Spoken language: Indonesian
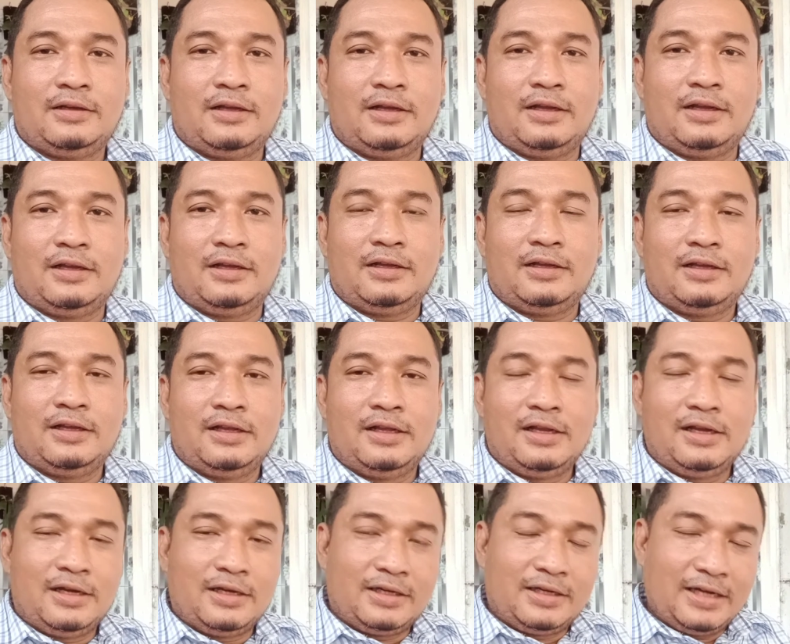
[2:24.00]
Nah,
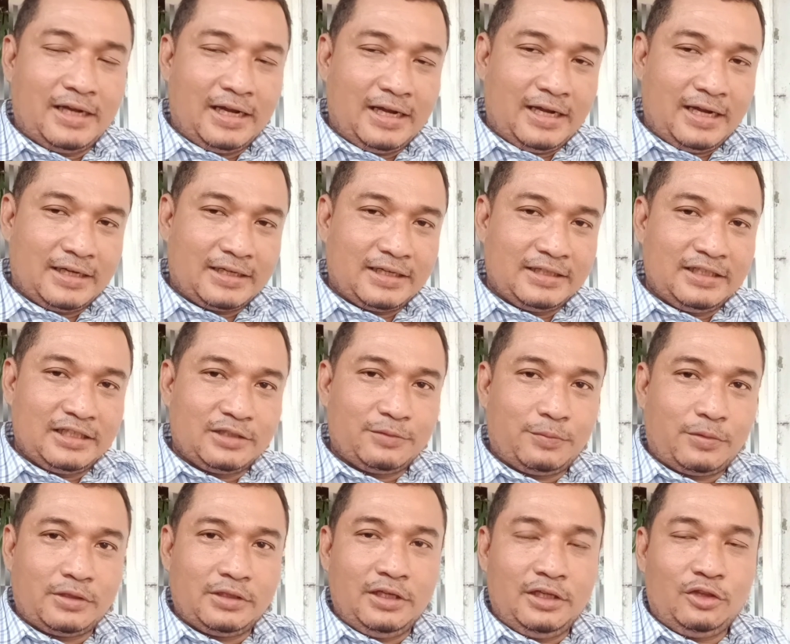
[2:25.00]
dengan adanya
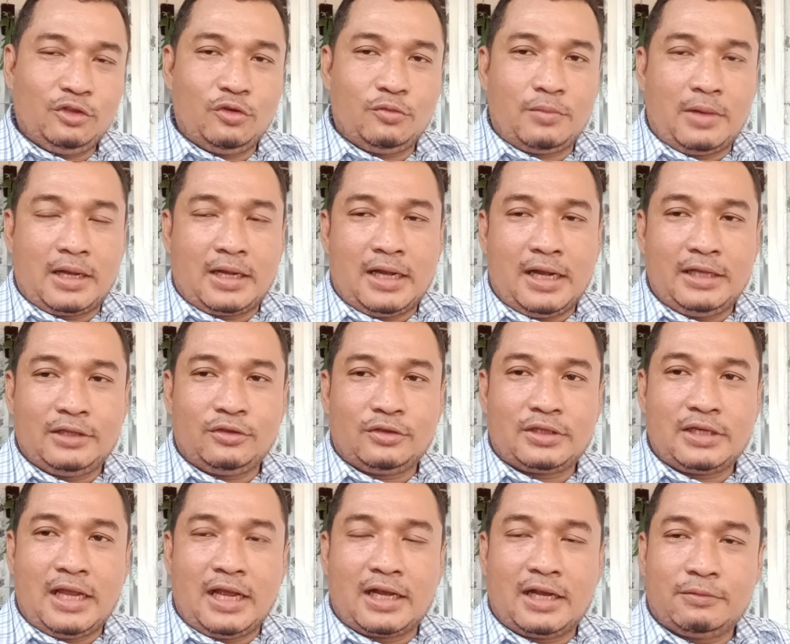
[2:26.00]
seperti itu, maka itu
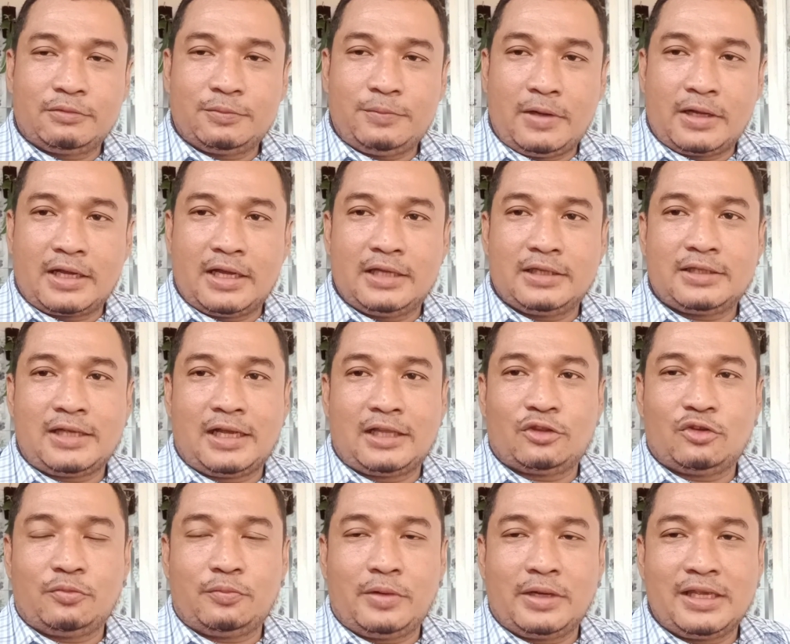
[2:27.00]
dianggap sebagai
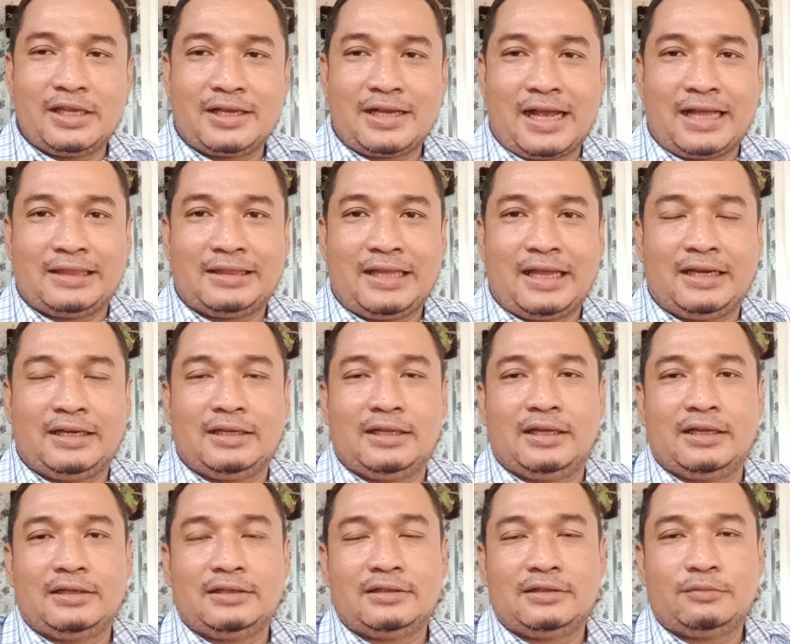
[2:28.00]
satu pengikatan
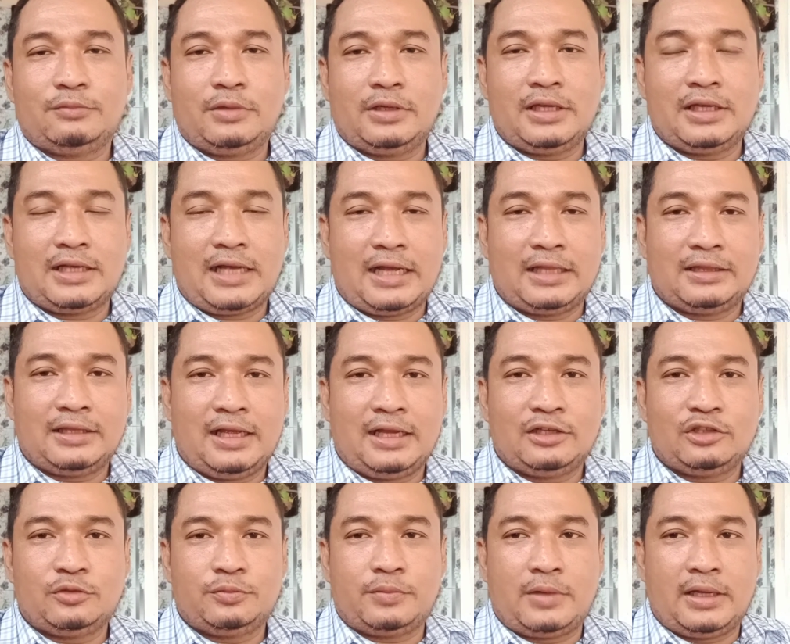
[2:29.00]
ya,
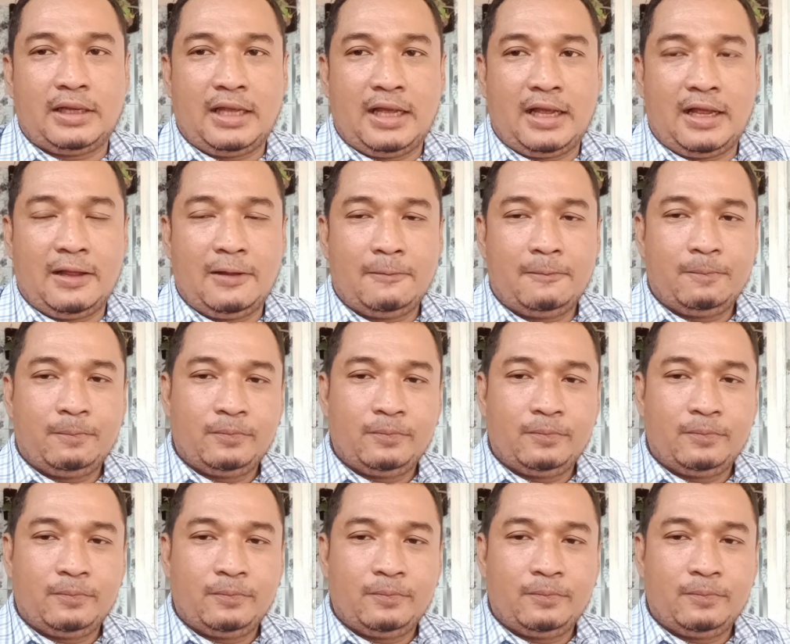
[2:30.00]
pengikatan supaya